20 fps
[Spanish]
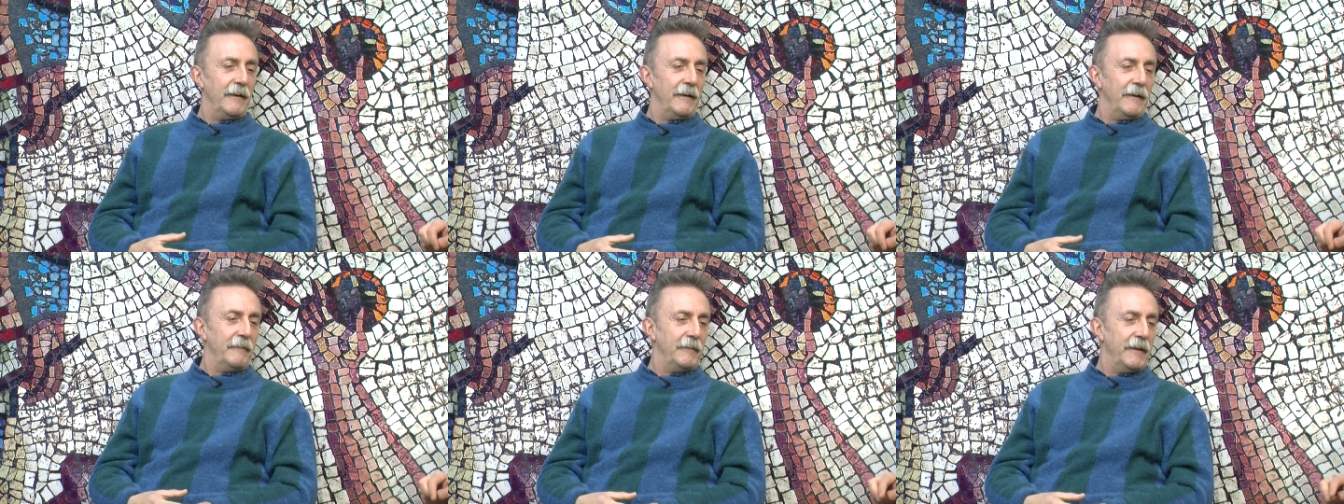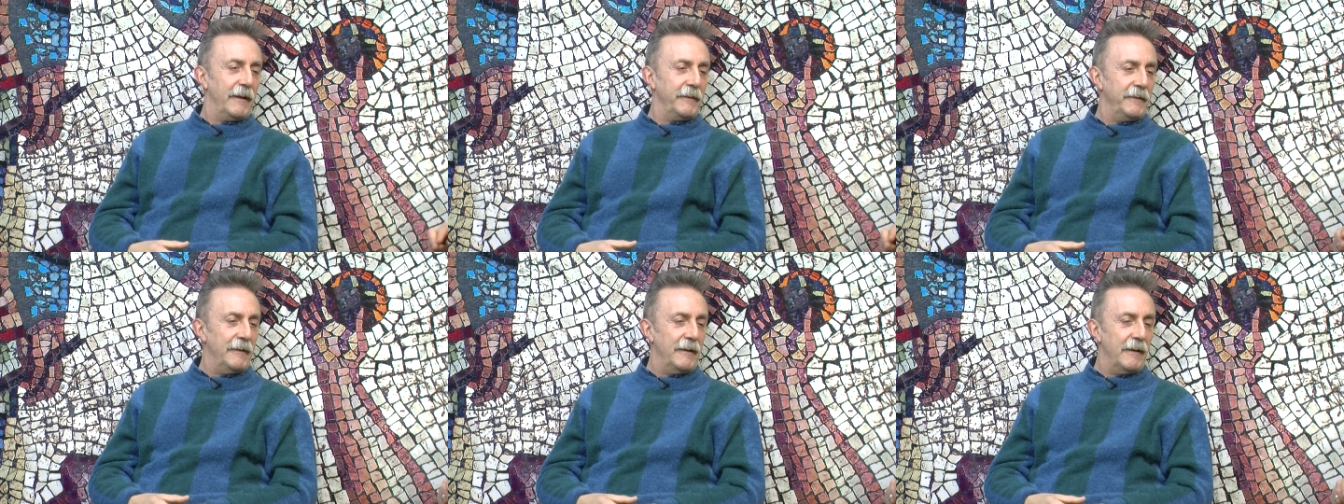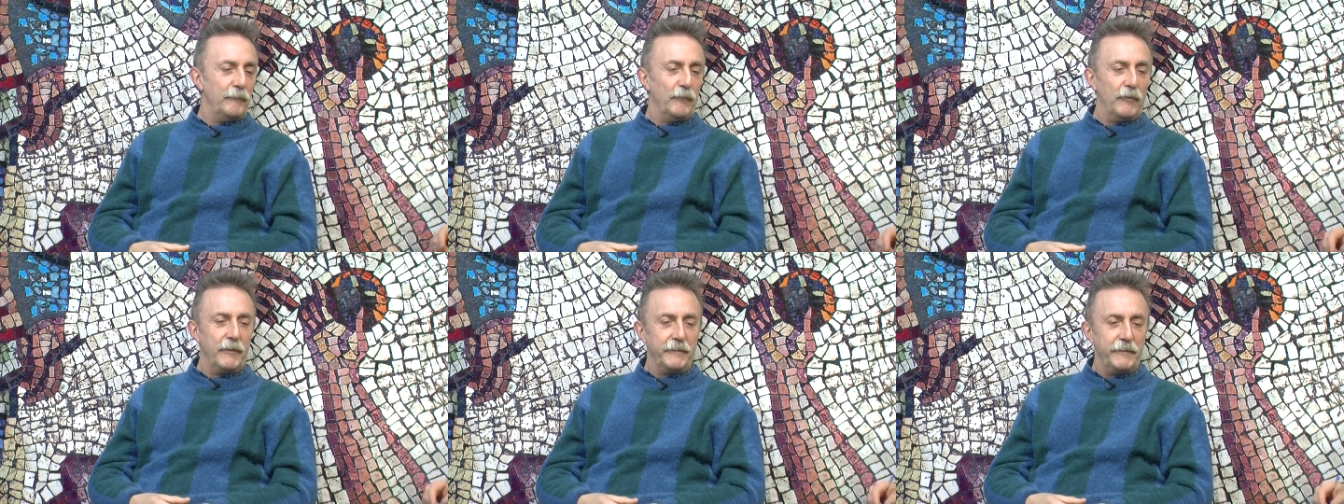al hablar de
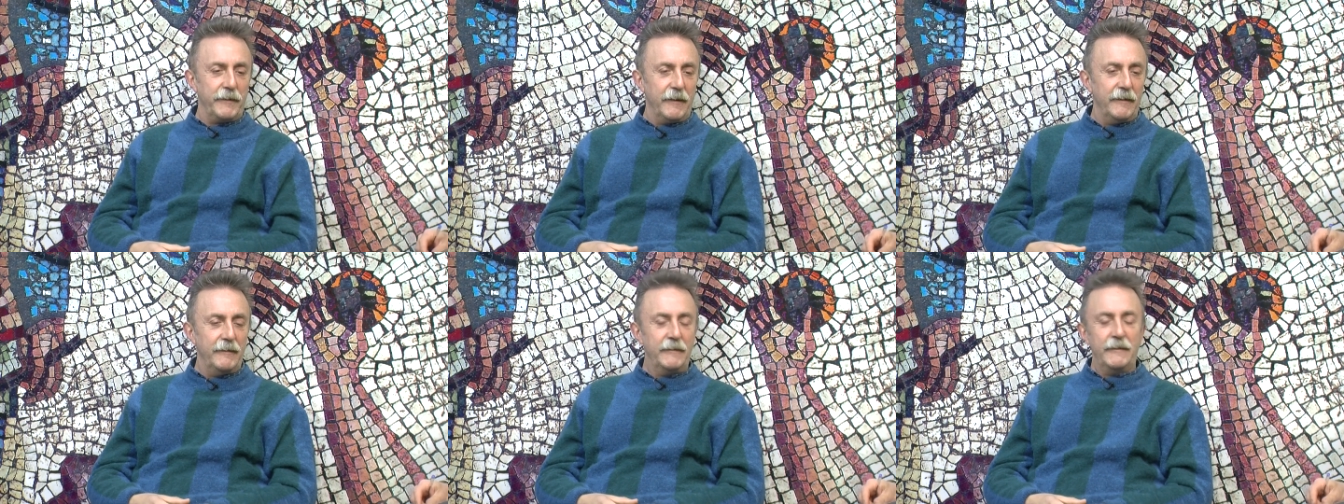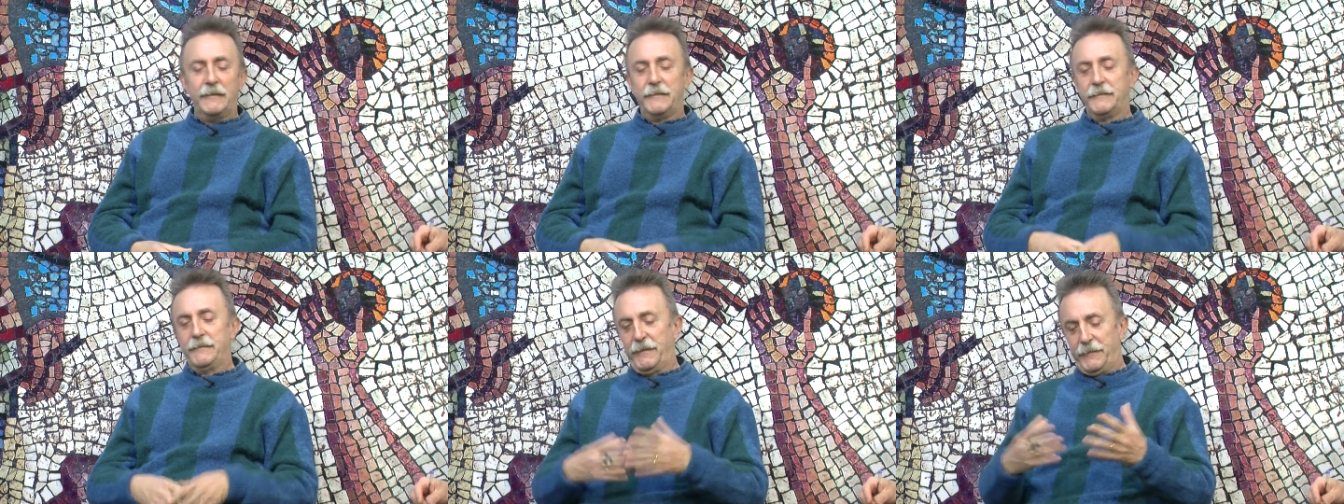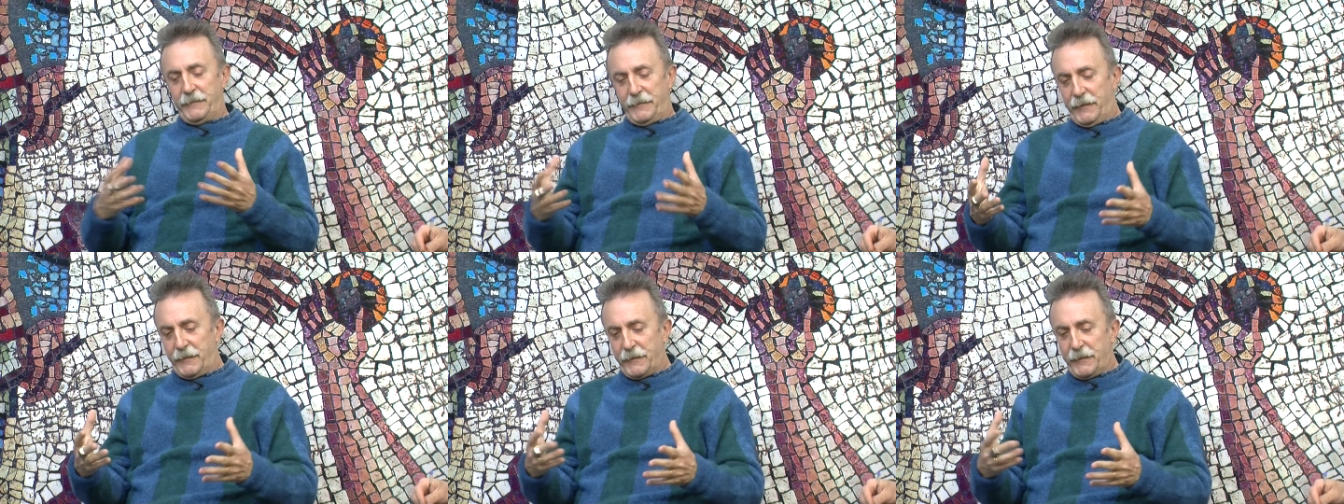la muerte,
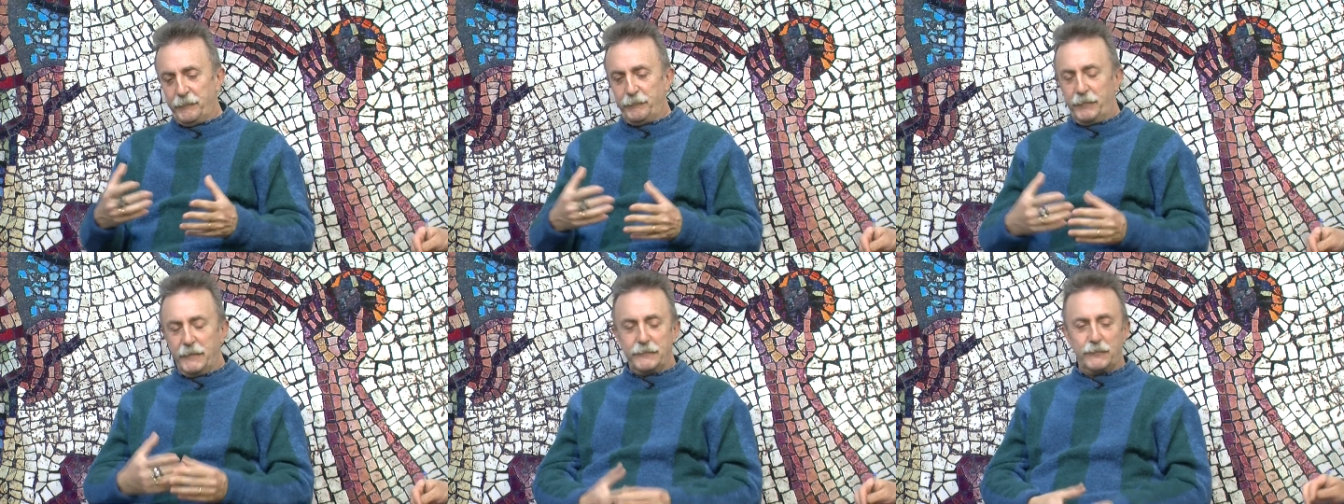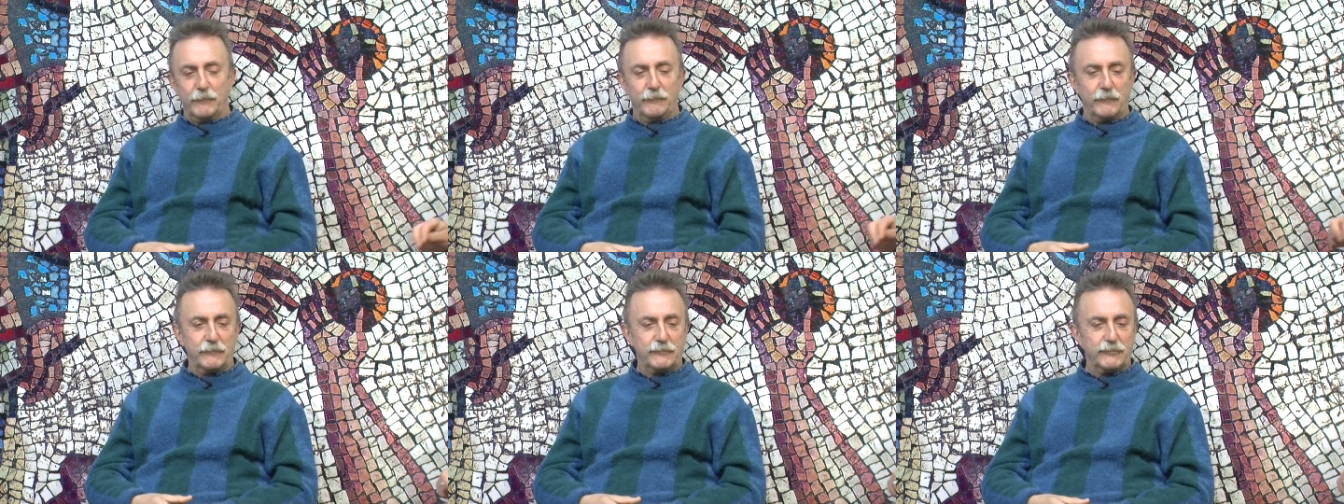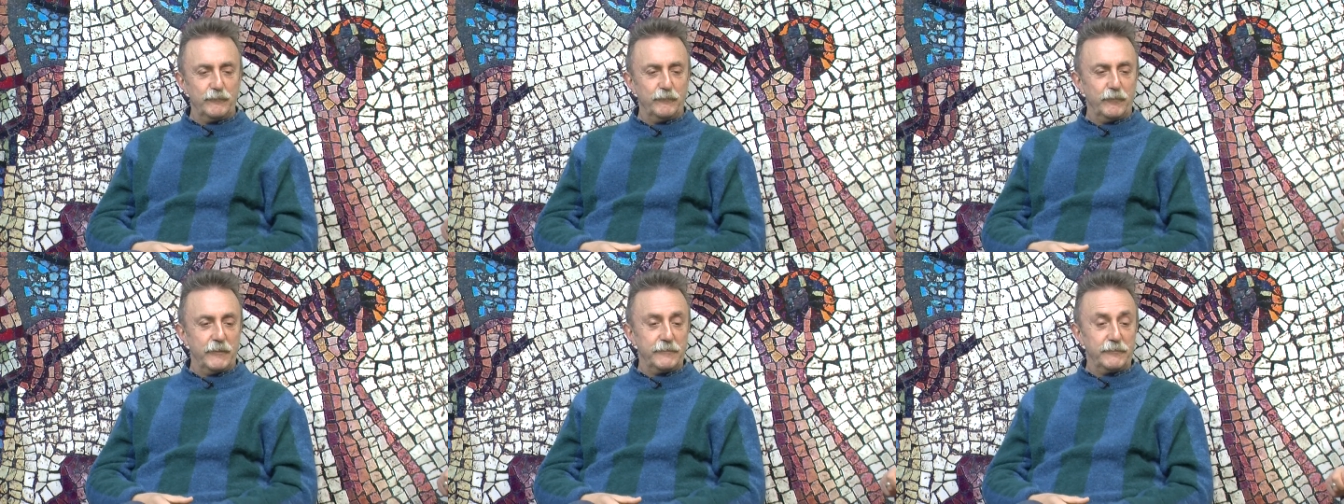desde el respeto, por
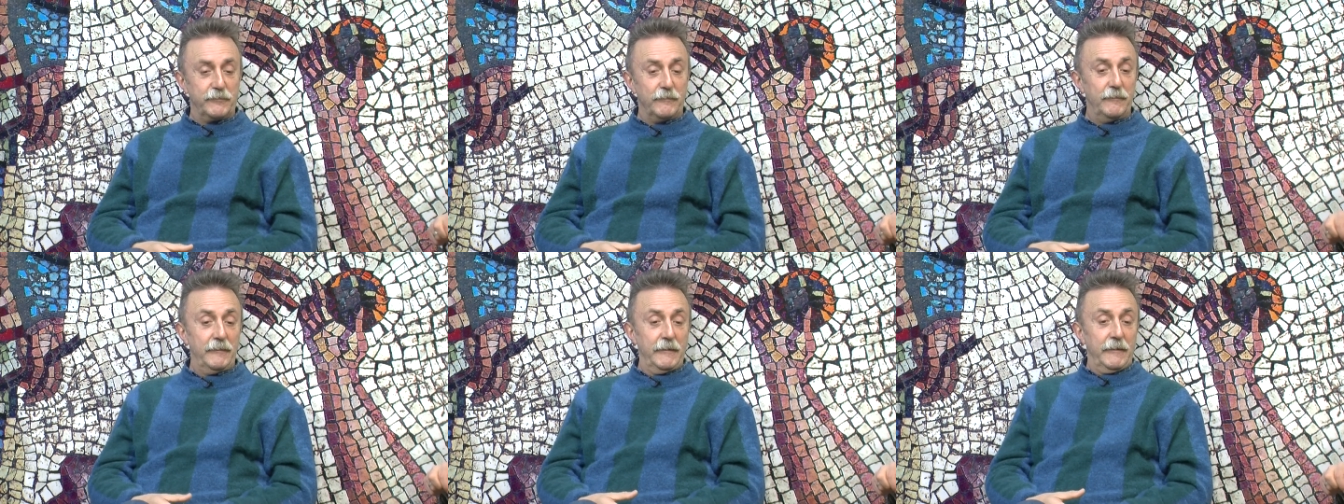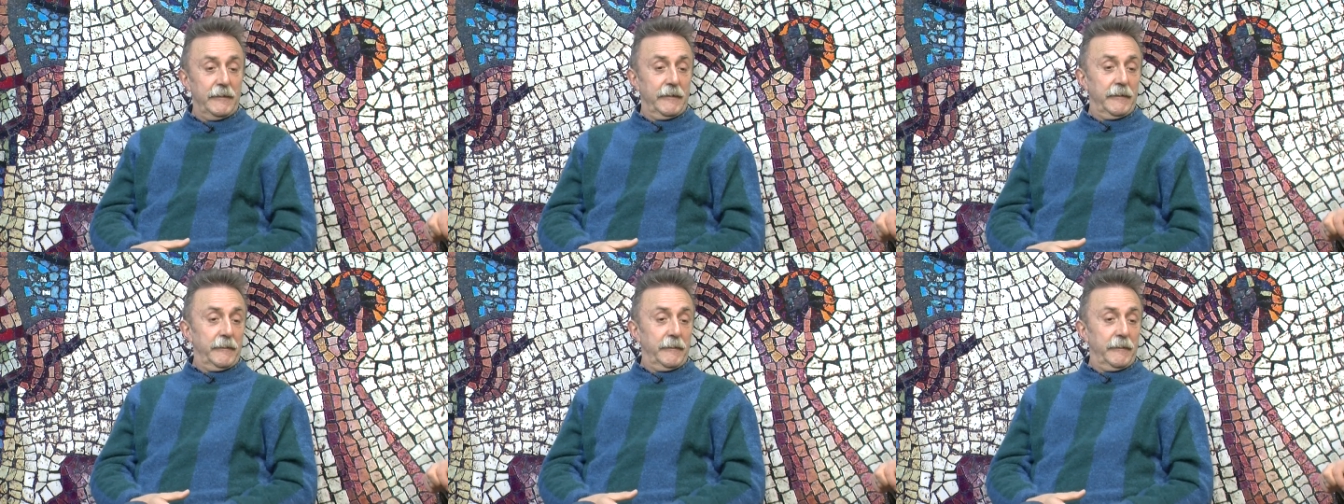supuesto,